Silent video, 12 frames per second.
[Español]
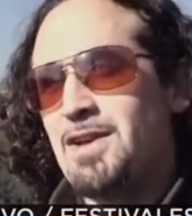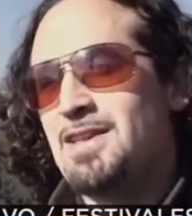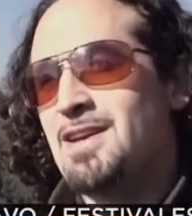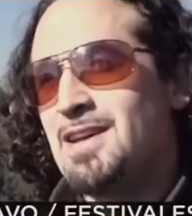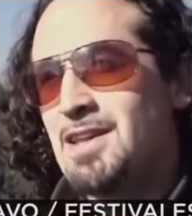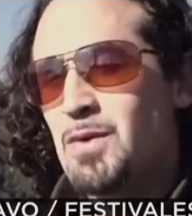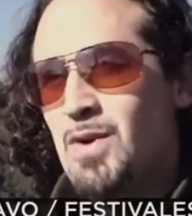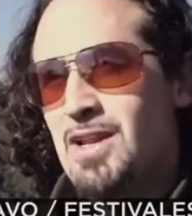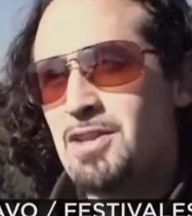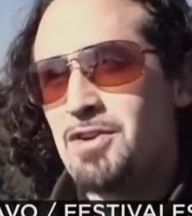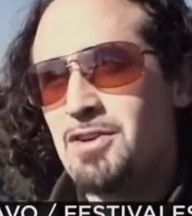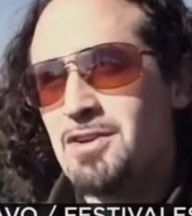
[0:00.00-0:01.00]
de festivales de
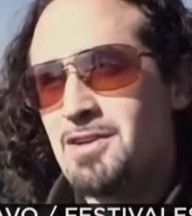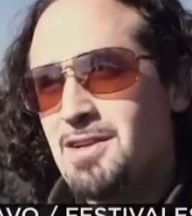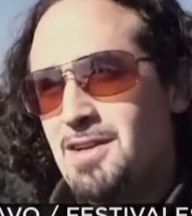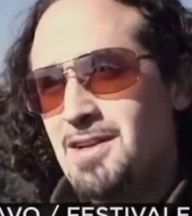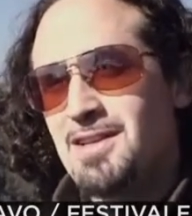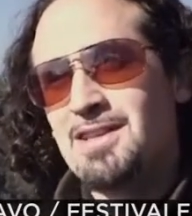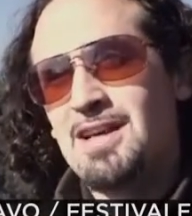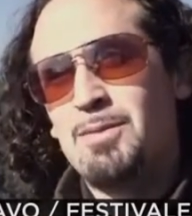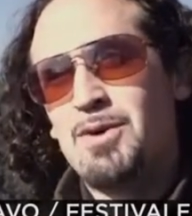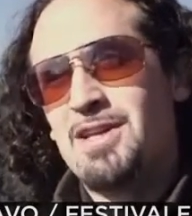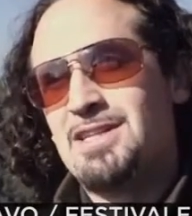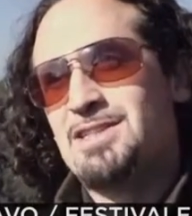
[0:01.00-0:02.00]
escuelas de rock.
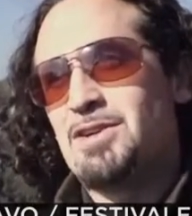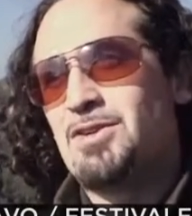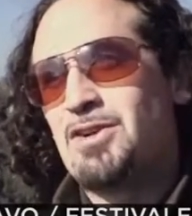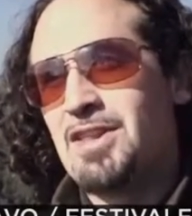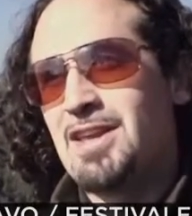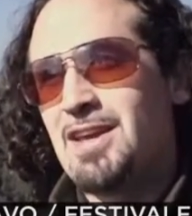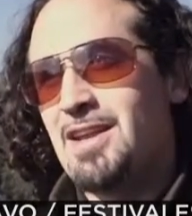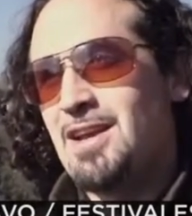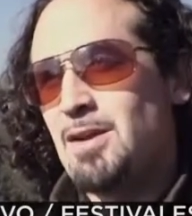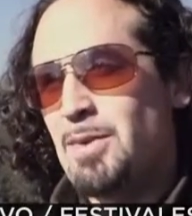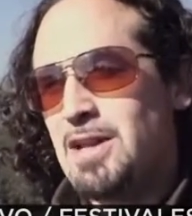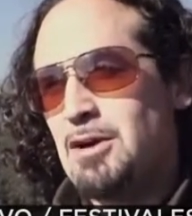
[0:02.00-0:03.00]
Estamos en el Cerro
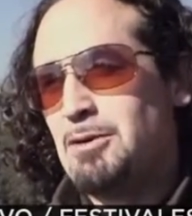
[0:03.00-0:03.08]
Cordillera, en el